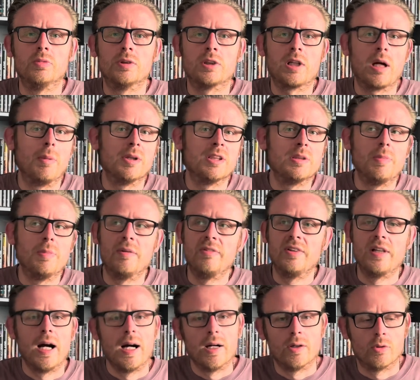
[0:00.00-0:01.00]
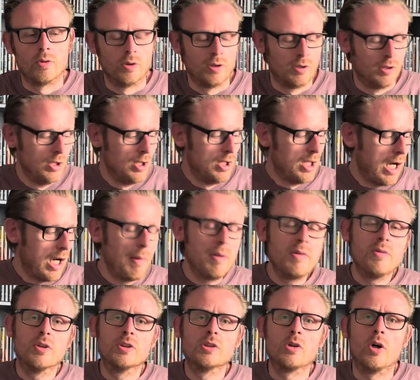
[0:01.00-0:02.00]
kann man sich mal wieder angucken. Aber ich
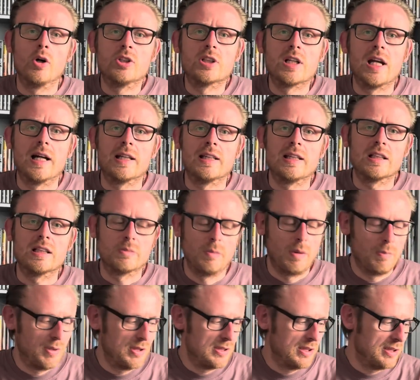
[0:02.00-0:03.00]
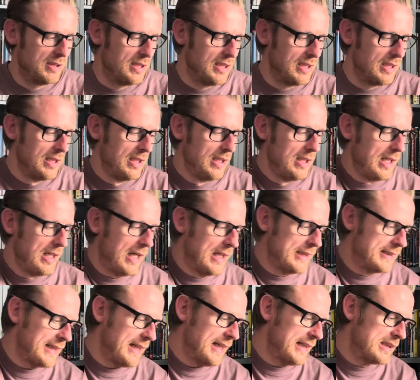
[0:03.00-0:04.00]
will sie euch gerne jetzt mal präsentieren.
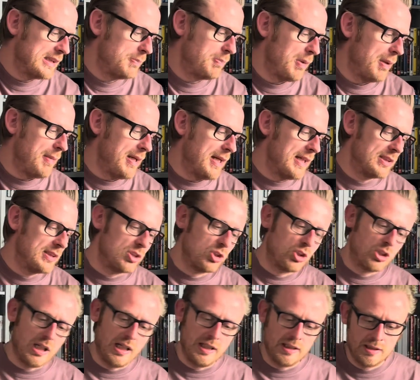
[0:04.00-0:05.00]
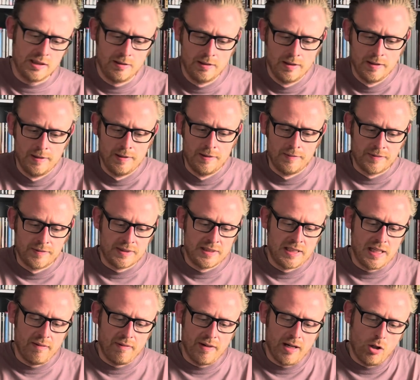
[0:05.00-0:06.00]
Als erstes beim ersten Stand,
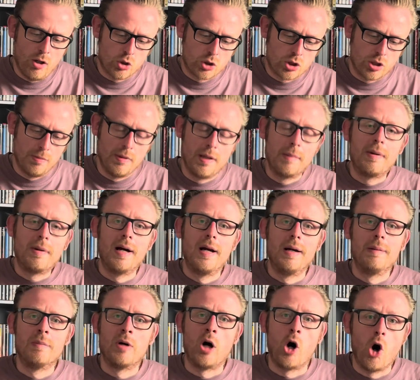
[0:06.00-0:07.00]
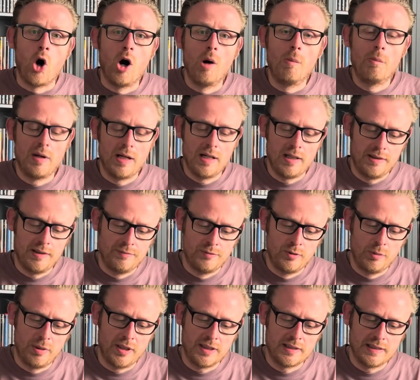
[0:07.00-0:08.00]
der war auch schon mal beim Hornbach im
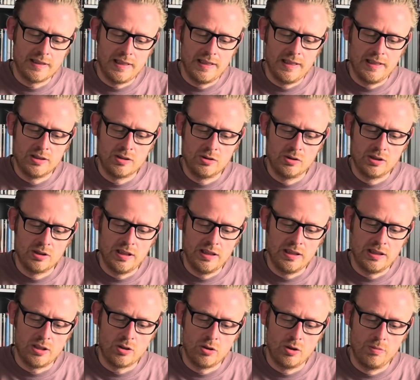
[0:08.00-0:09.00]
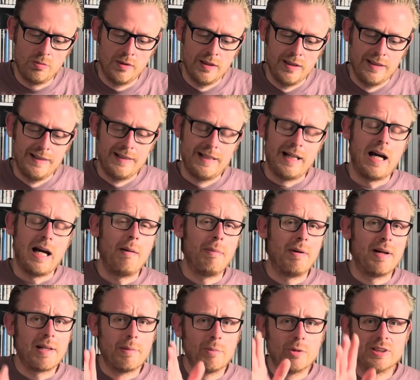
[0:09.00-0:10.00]
Wuppertal zu sehen, der Typ.
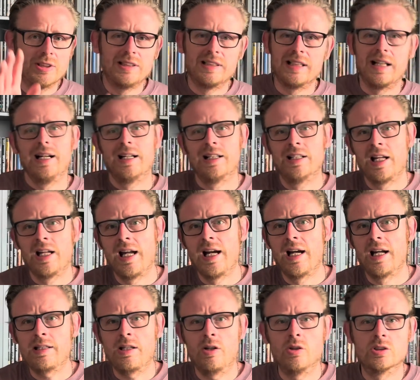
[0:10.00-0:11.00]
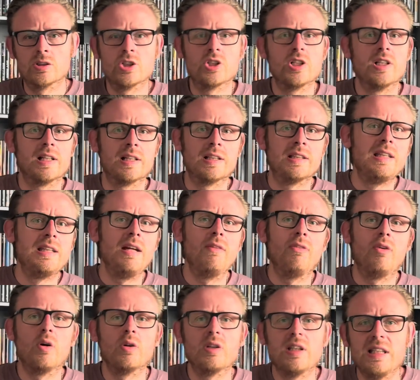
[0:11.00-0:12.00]
Aber da muss ich sagen, er hat ausgeschildert,
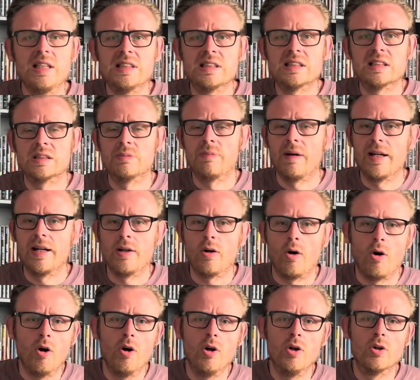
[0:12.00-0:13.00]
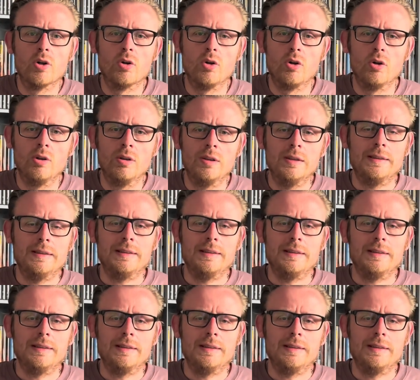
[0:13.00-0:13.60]
DVDs 2 Euro.